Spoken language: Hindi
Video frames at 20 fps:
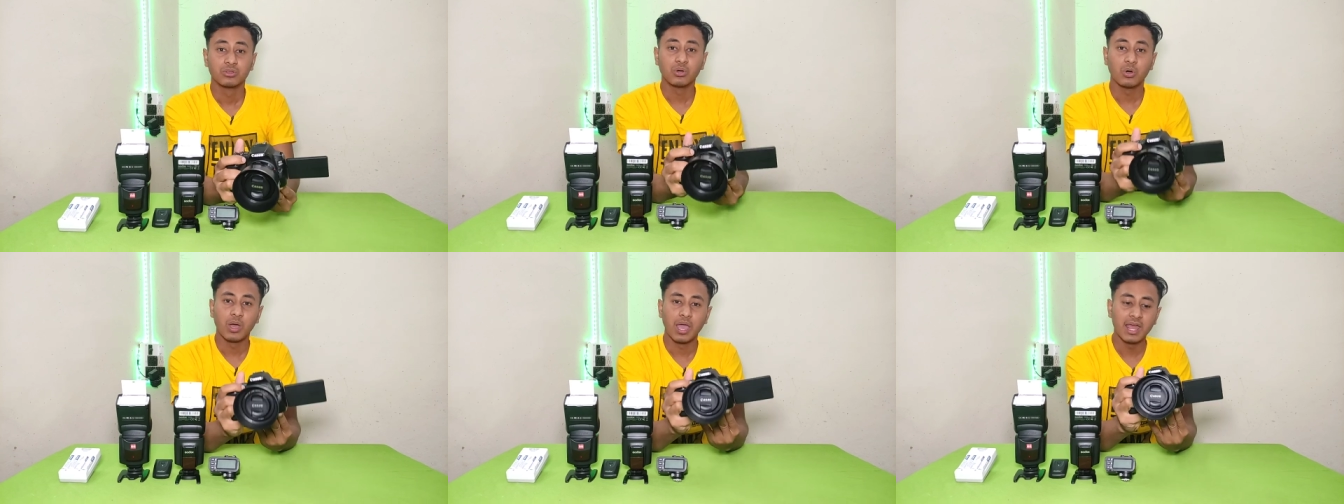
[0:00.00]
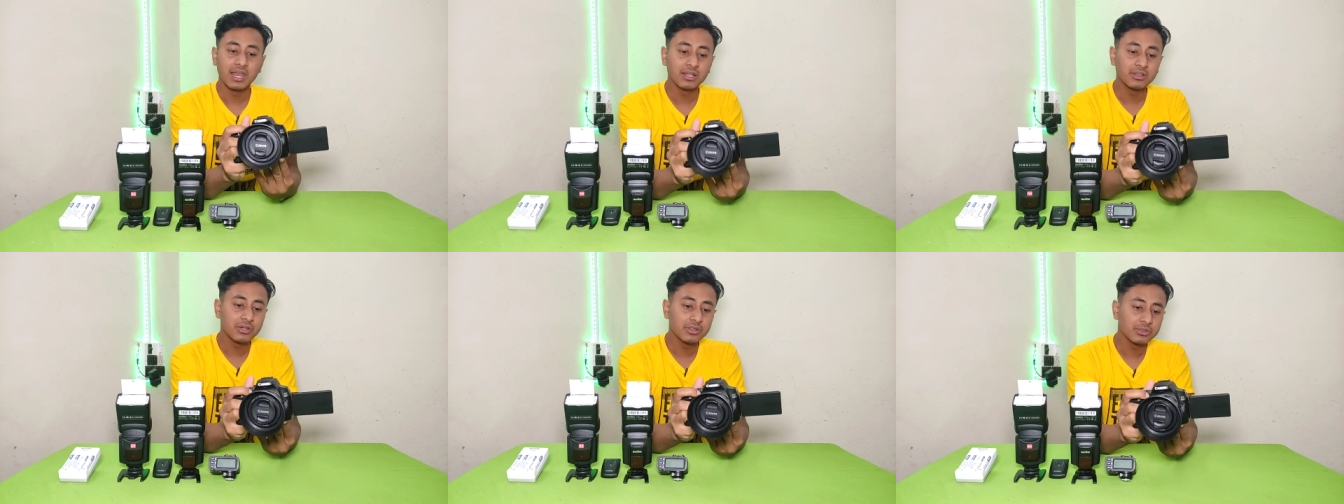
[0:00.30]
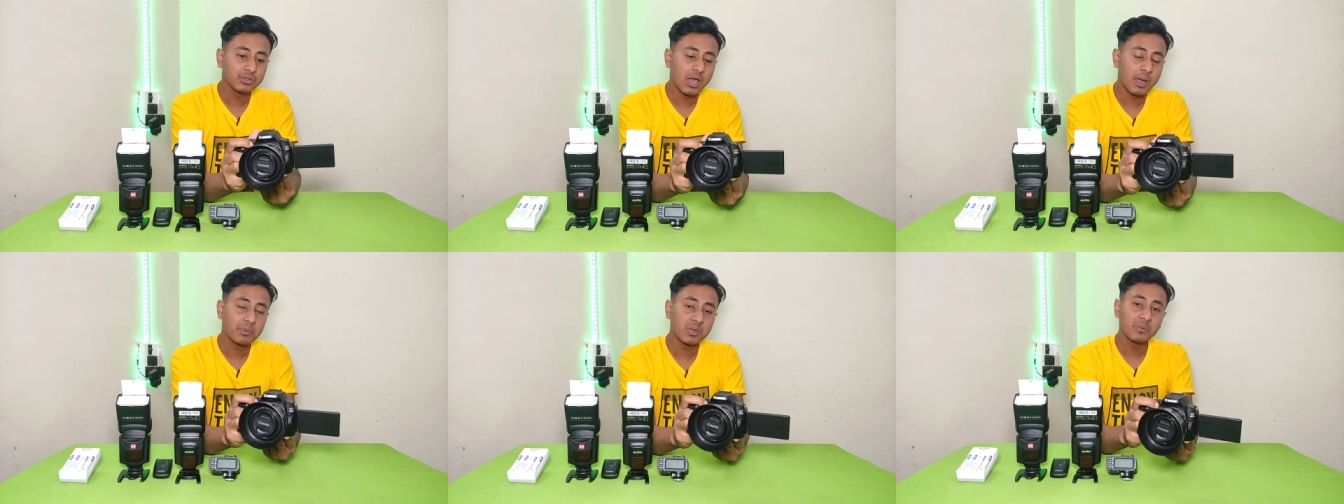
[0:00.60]
तो हेलो
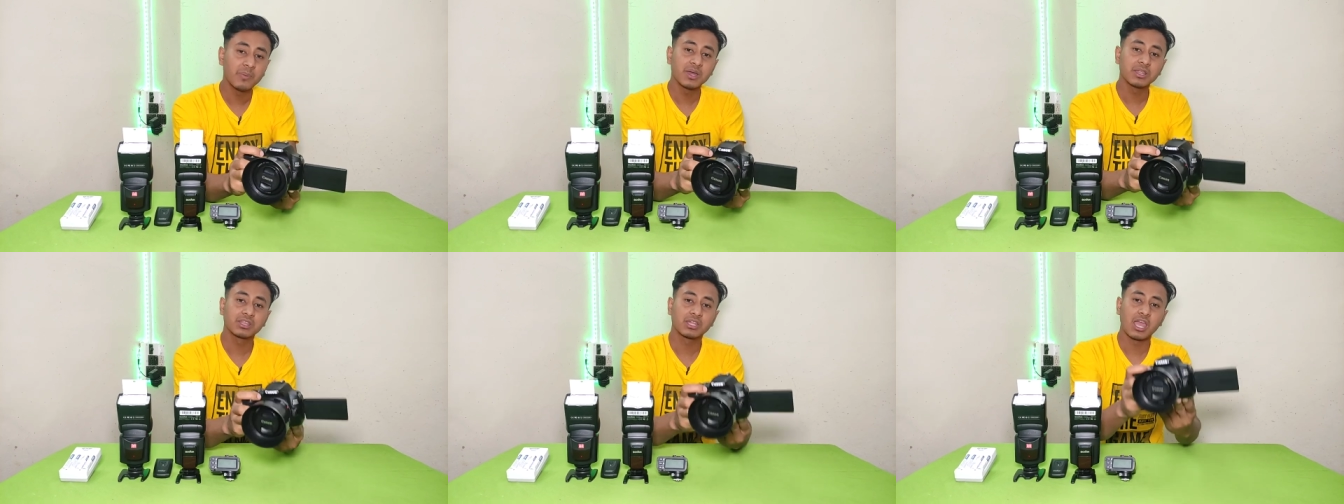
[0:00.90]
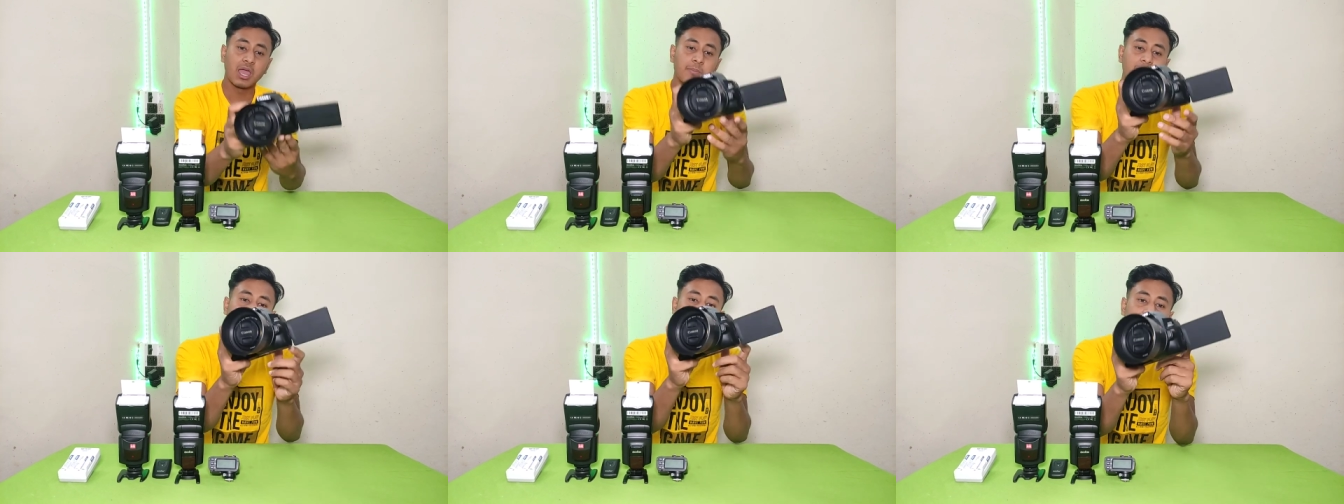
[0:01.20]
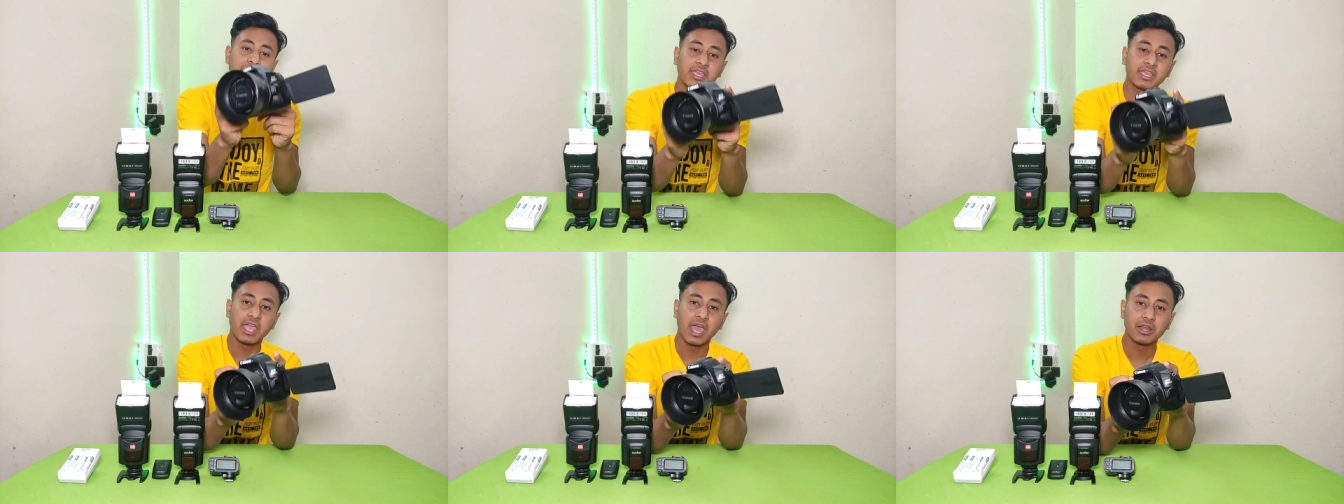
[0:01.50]
दोस्तों आपके पास कैमरा
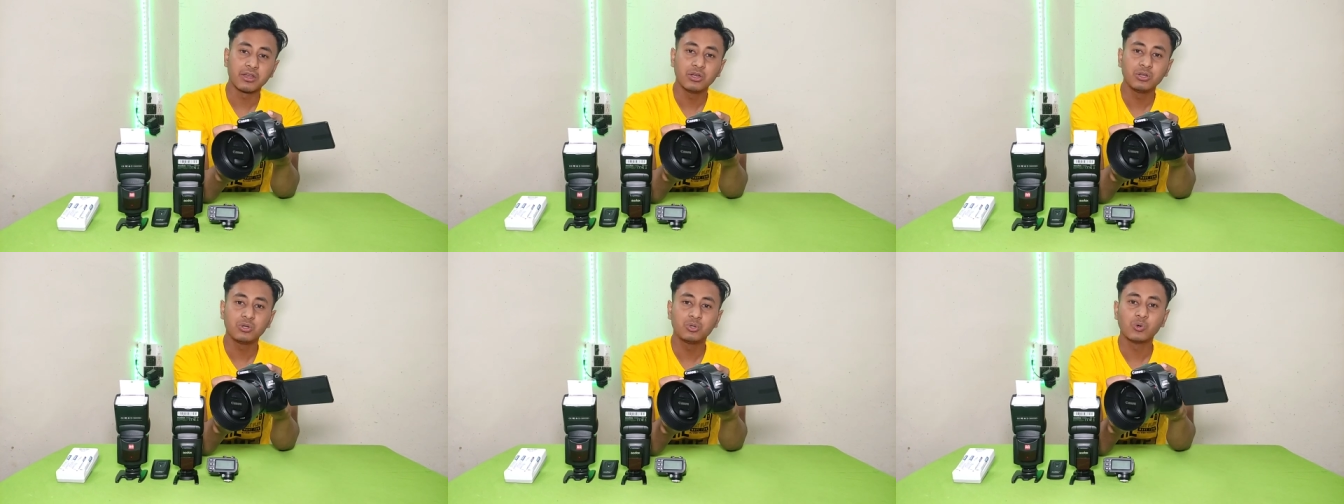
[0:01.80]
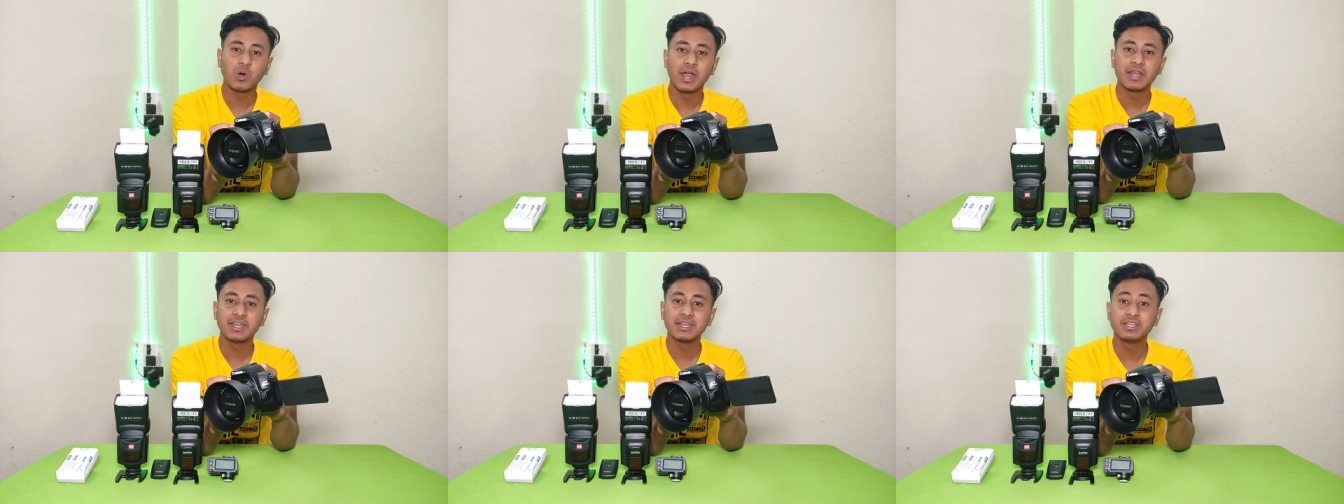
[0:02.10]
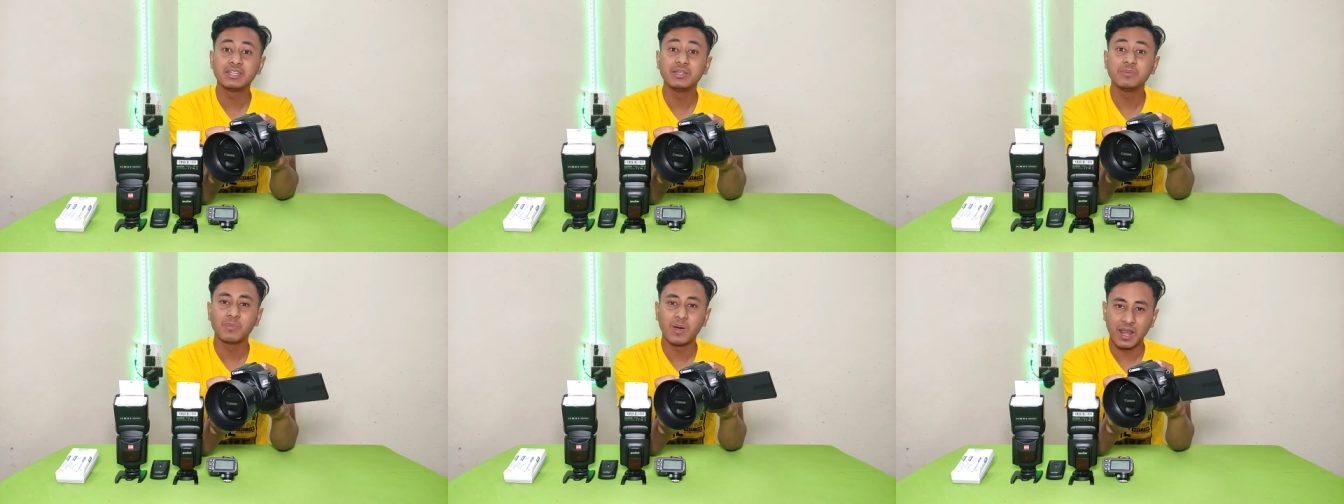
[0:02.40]
है कैनन
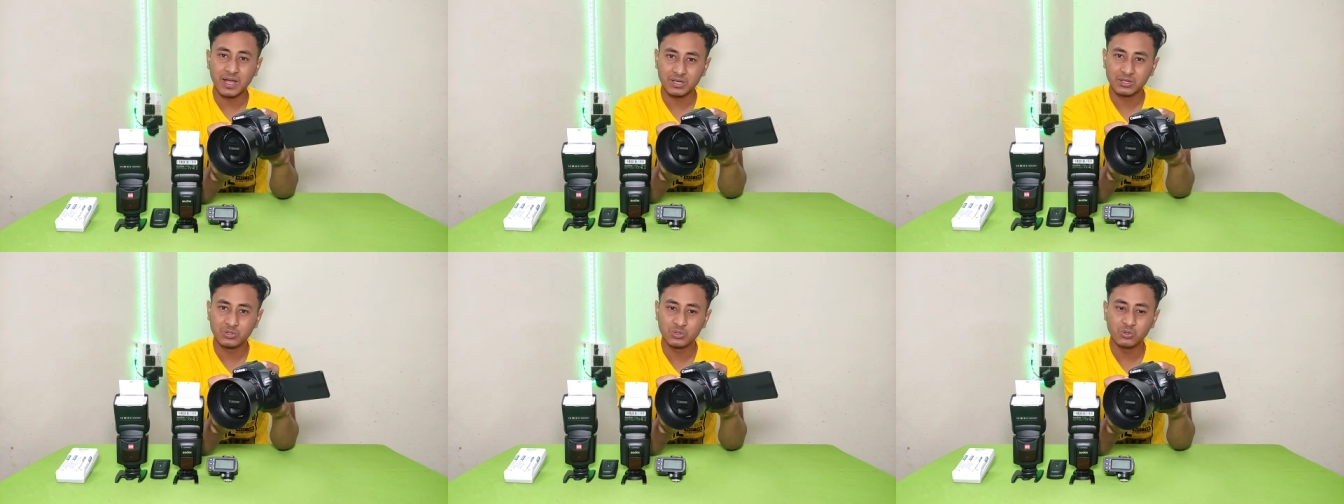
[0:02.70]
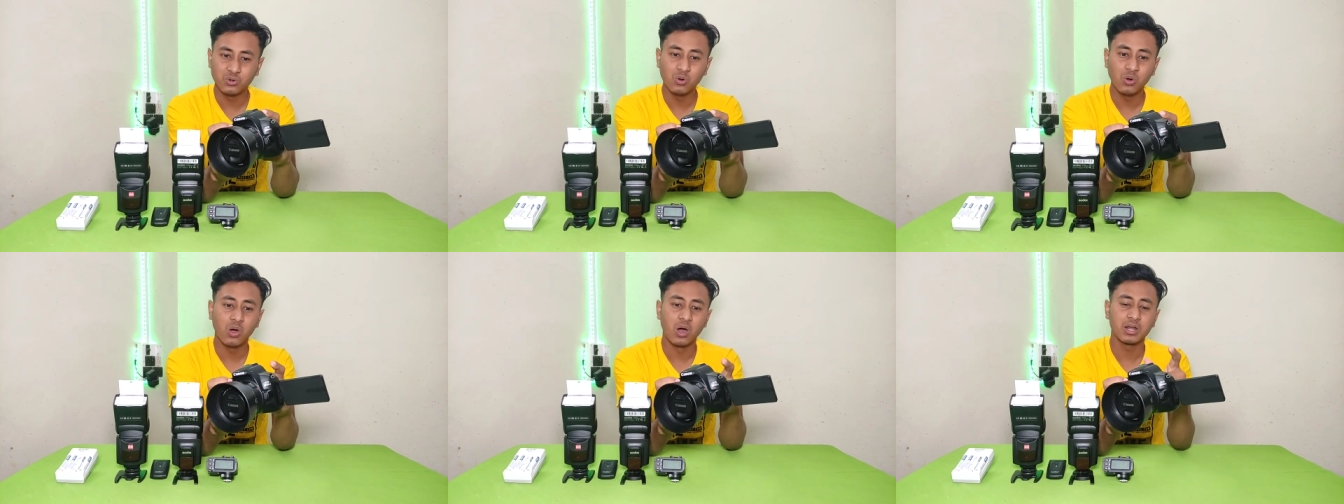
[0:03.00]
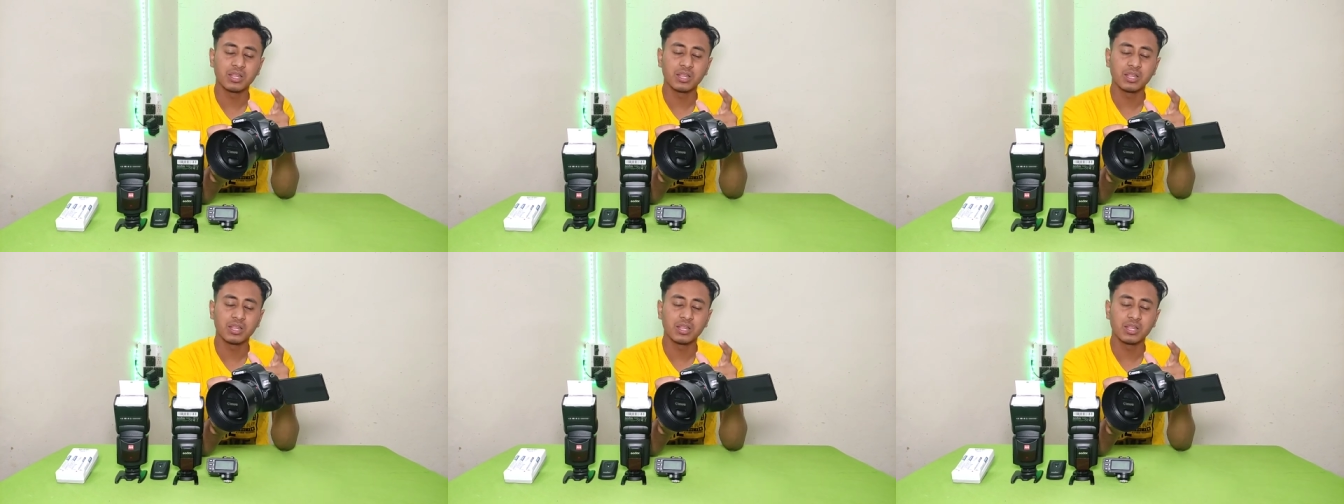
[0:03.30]
200D मार्क टू